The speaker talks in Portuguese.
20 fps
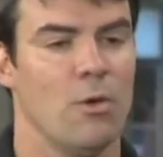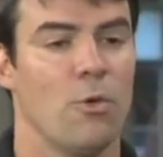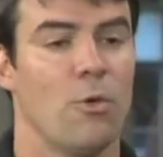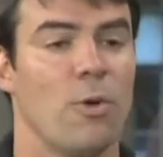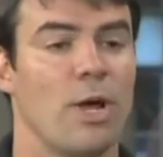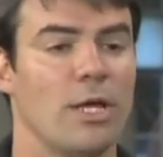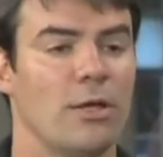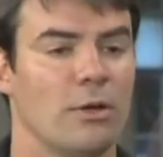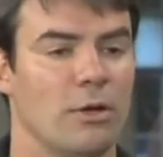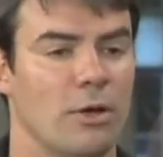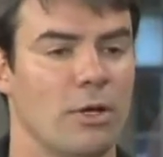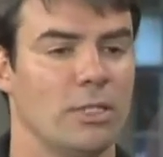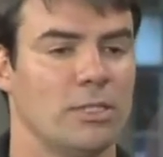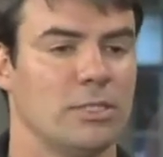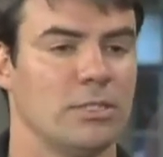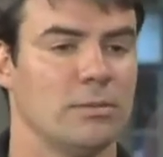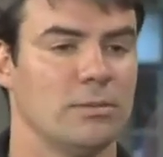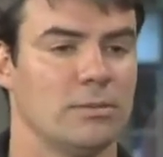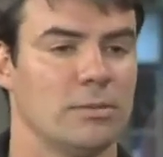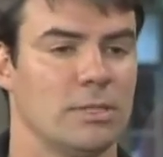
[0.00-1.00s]
O Ryan
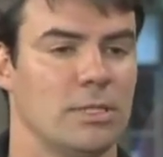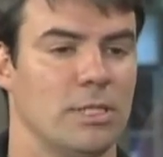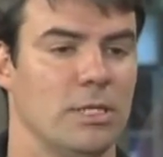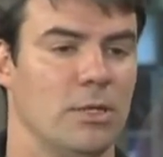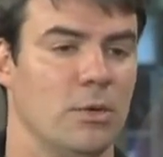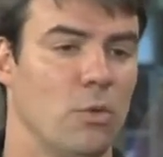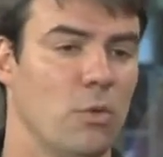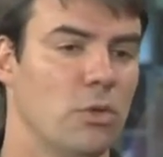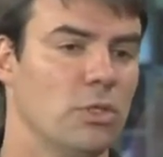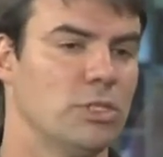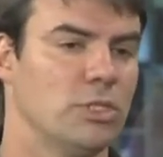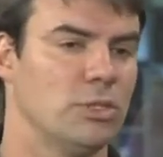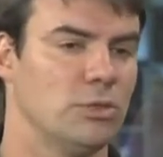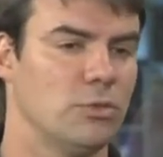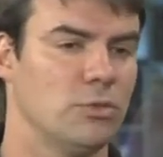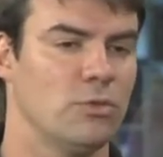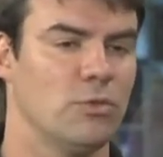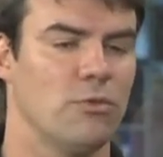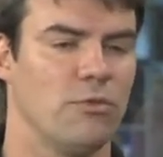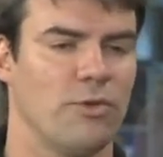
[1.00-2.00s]
Lott, que hoje,
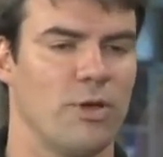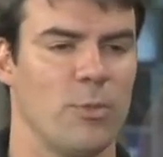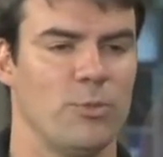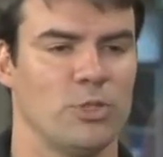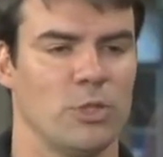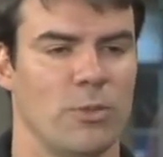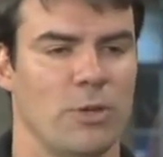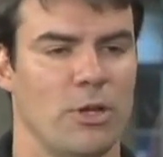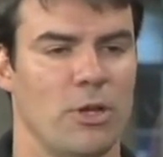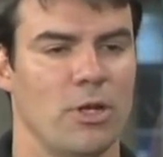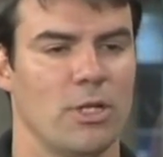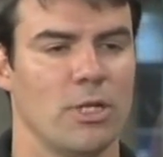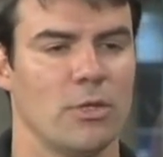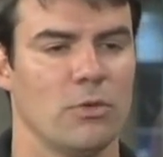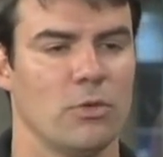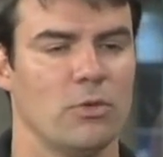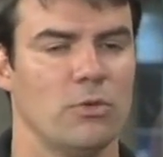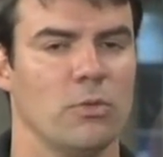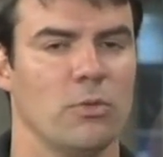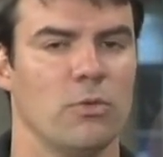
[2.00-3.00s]
junto com o Phelps, é o melhor
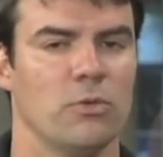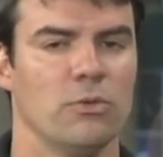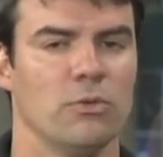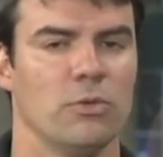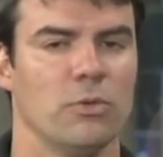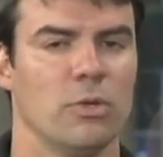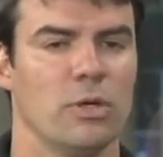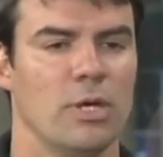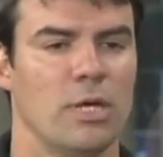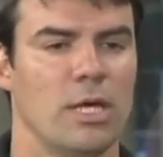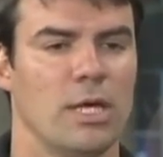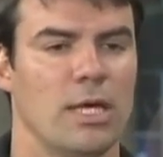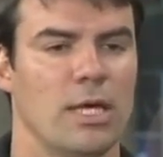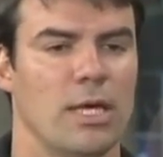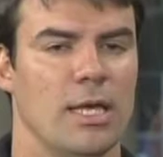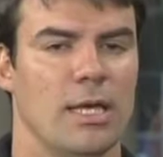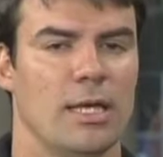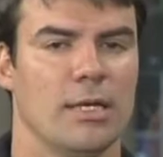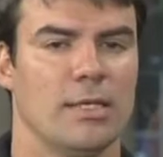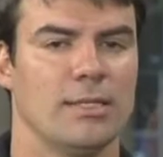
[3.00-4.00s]
nadador do mundo,
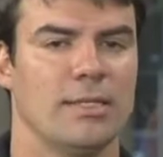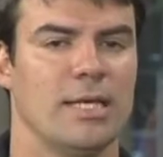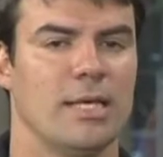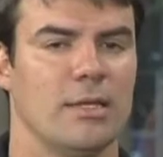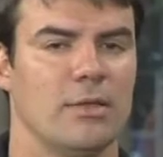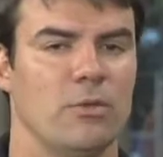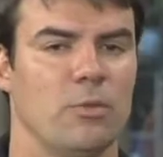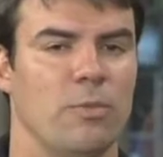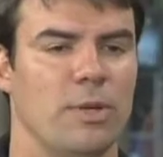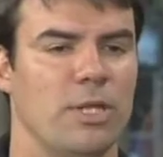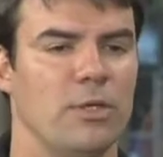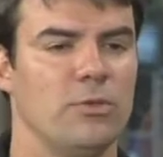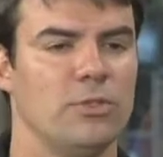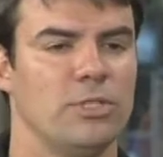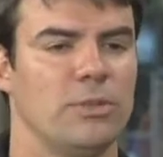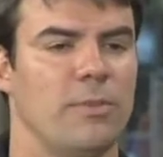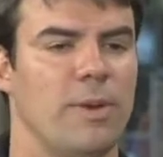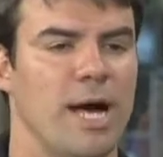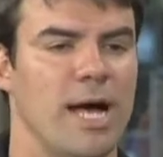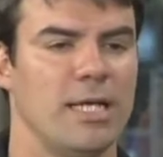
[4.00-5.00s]
na, no período
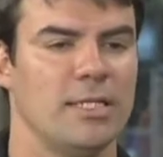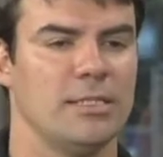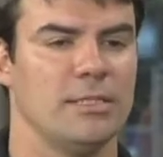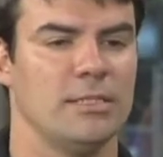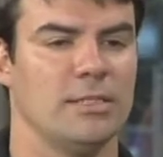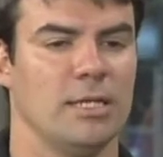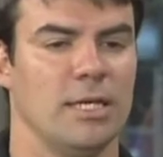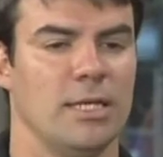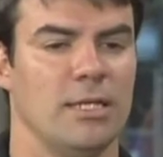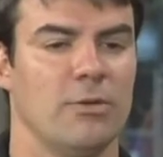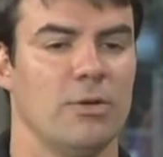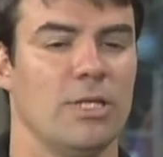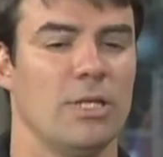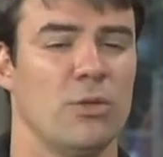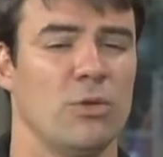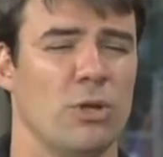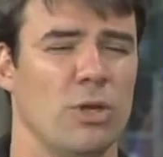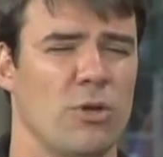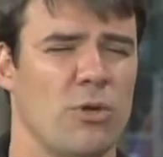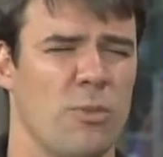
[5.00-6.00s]
de base, ele é um
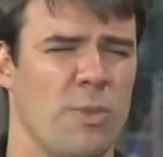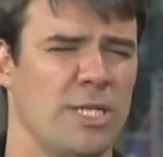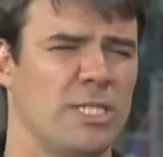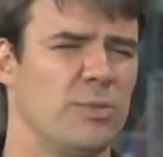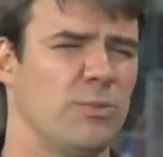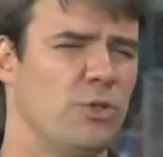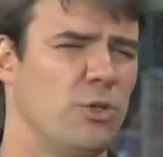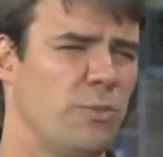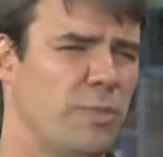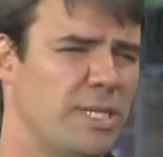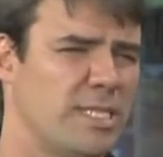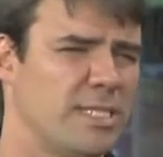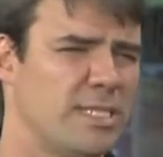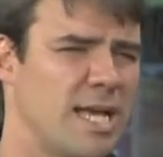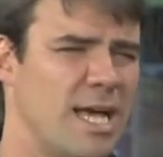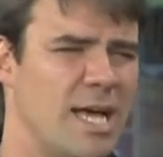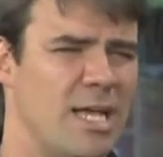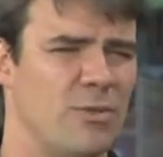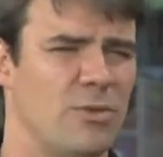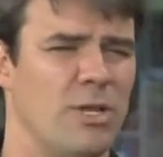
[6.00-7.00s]
nadador que compete muito
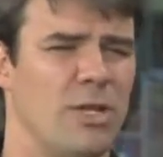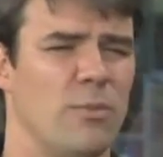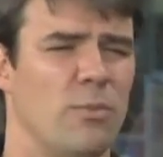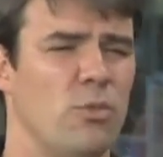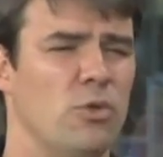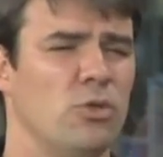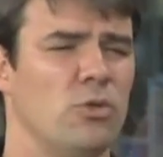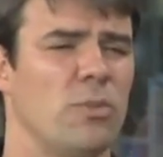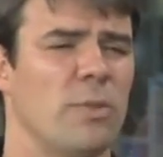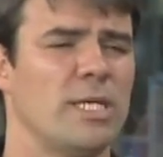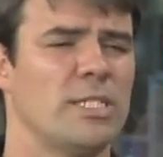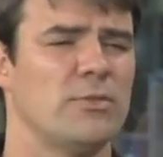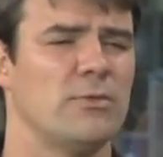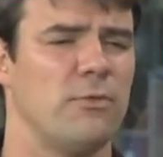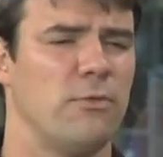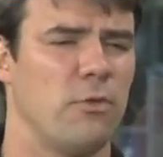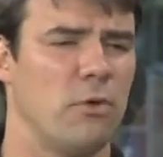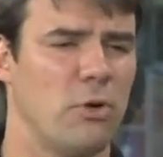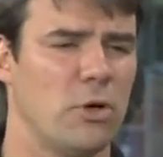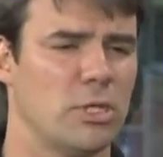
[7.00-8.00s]
pesado, ele é muito mais
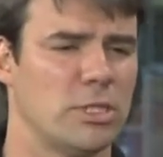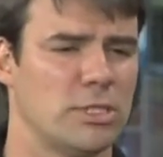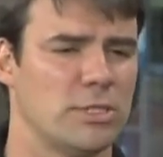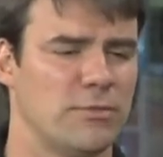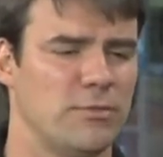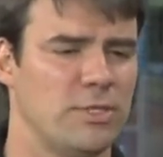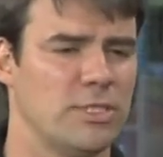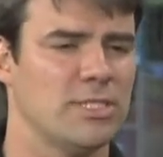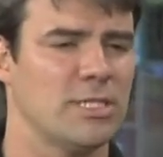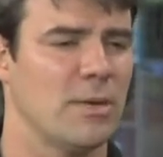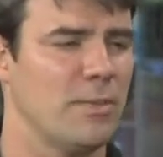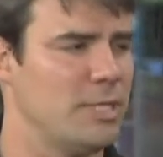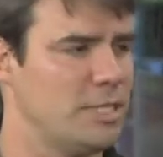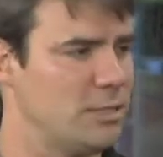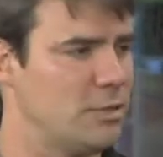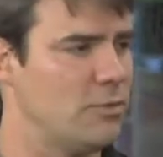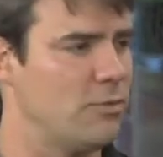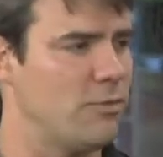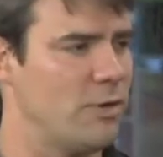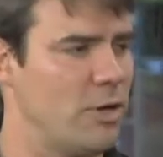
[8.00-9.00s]
forte
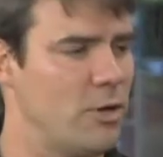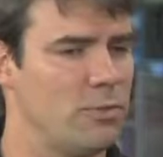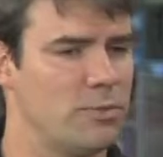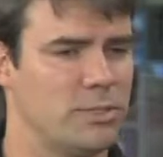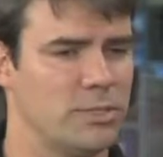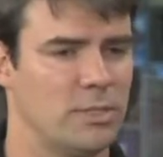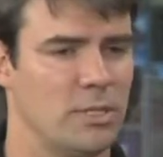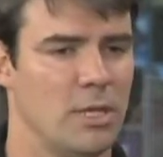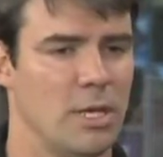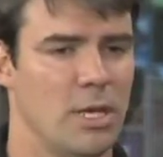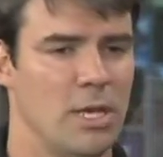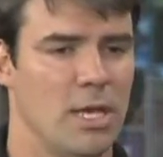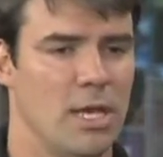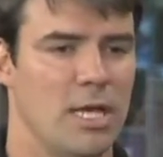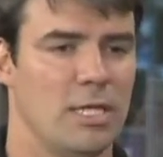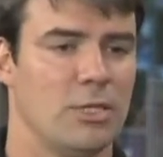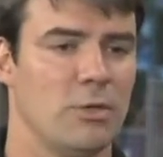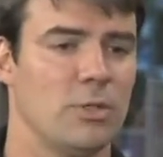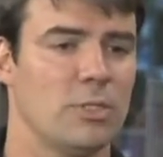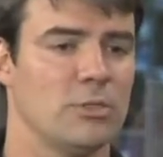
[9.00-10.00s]
fisicamente que o Phelps.
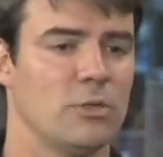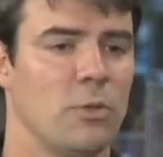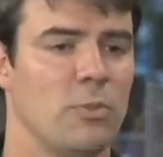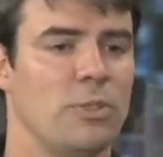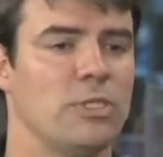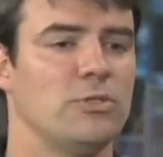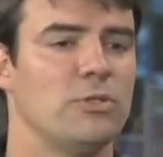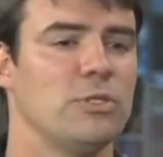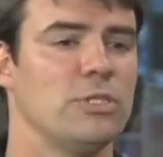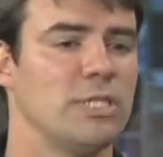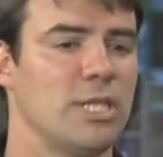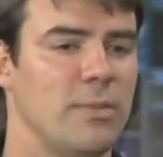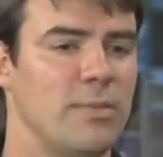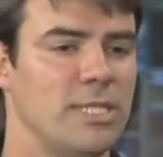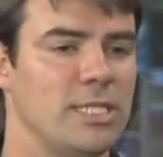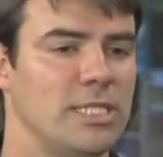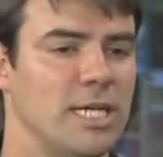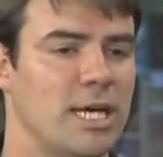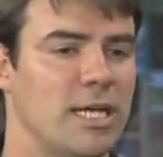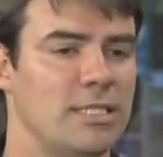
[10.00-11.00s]
Então, nas competições
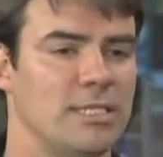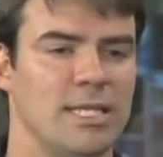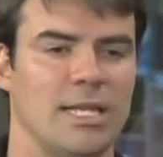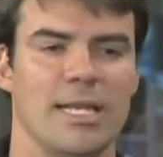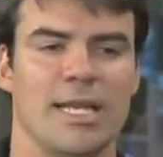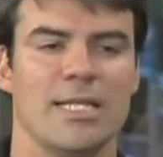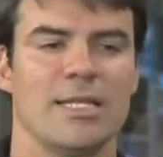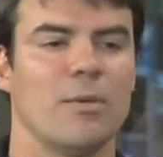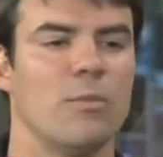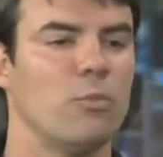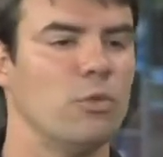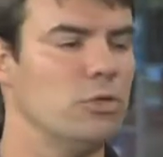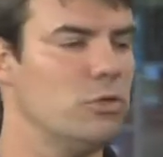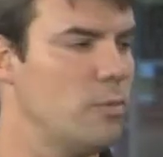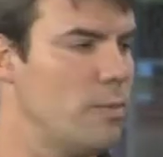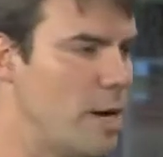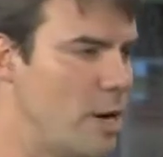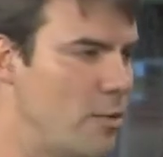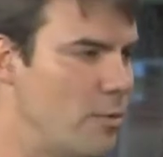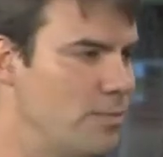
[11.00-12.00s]
intermediárias, ele nada
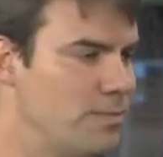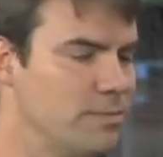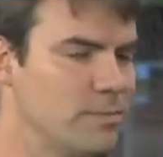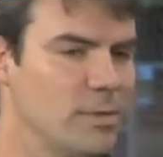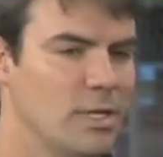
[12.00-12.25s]
muito mal.